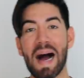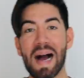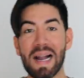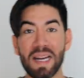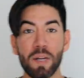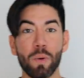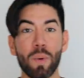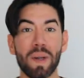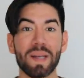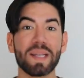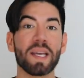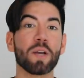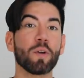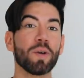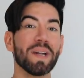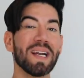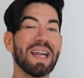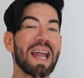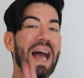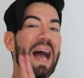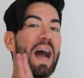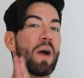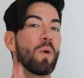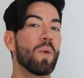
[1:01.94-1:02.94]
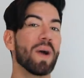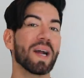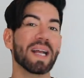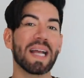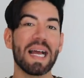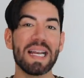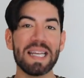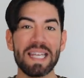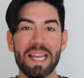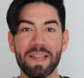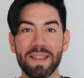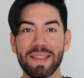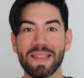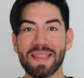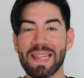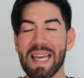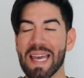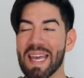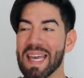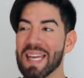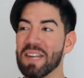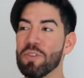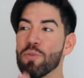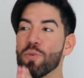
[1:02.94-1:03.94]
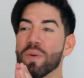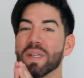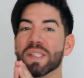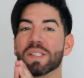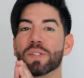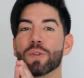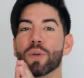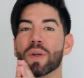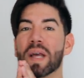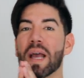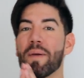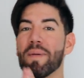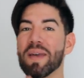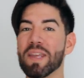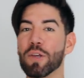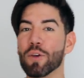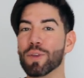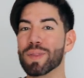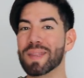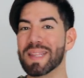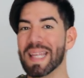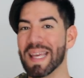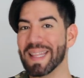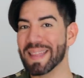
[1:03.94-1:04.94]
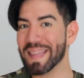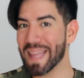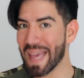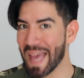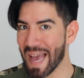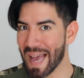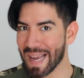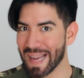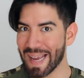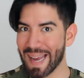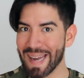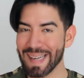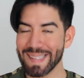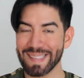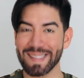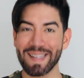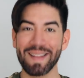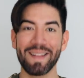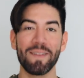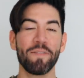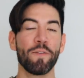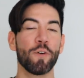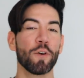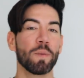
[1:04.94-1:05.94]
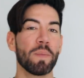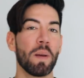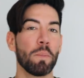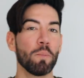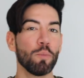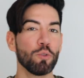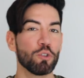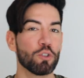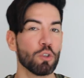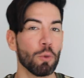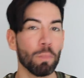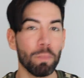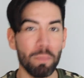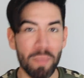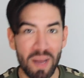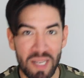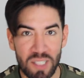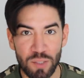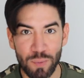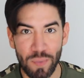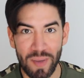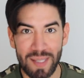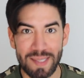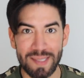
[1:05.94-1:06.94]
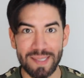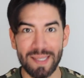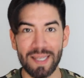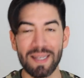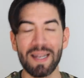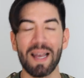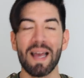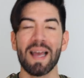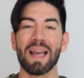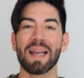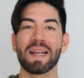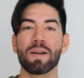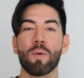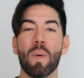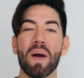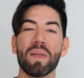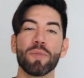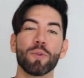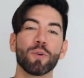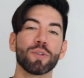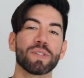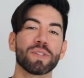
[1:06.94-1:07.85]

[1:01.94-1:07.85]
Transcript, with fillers: Al igual que con el agua caliente, nuestro cabello tiende a caerse de forma mucho más fácil cuando